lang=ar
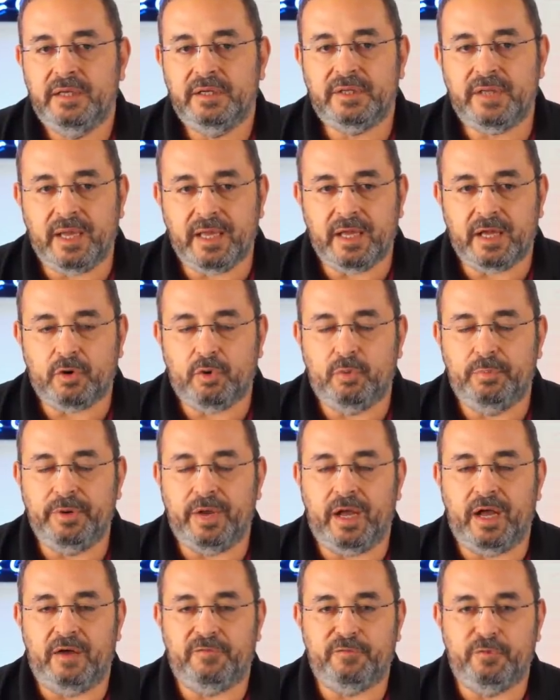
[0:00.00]
تاخروا
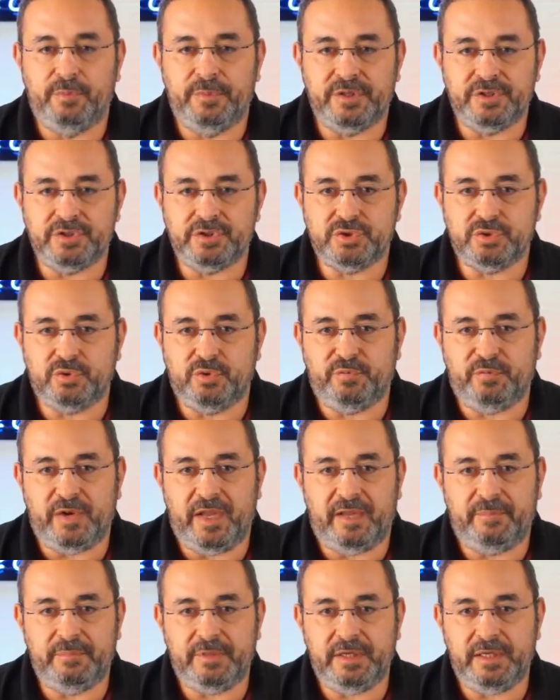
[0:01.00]
بيخافوا من الظروف
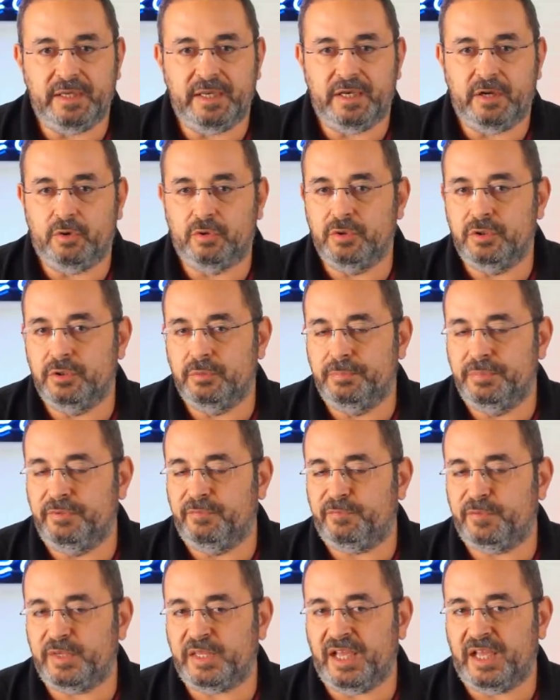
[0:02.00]
الامنيه لو
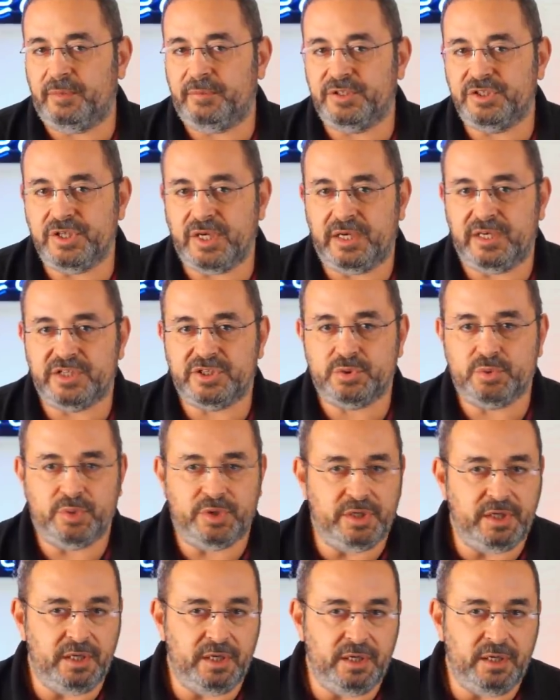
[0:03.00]
بينفتح المجال
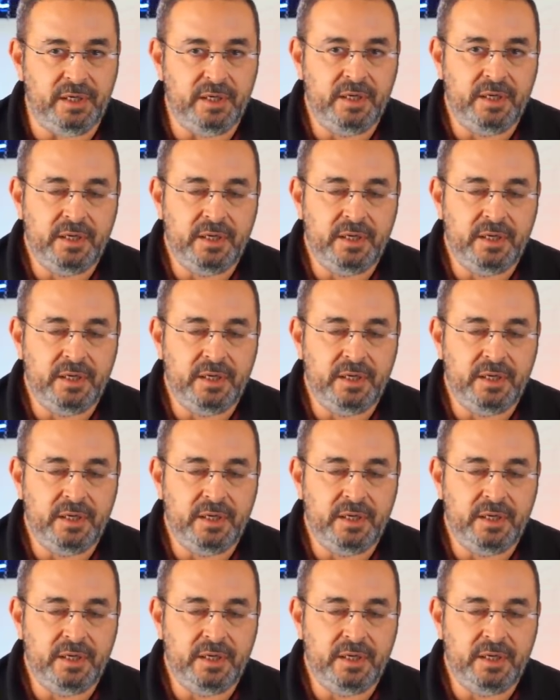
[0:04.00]
للسوريين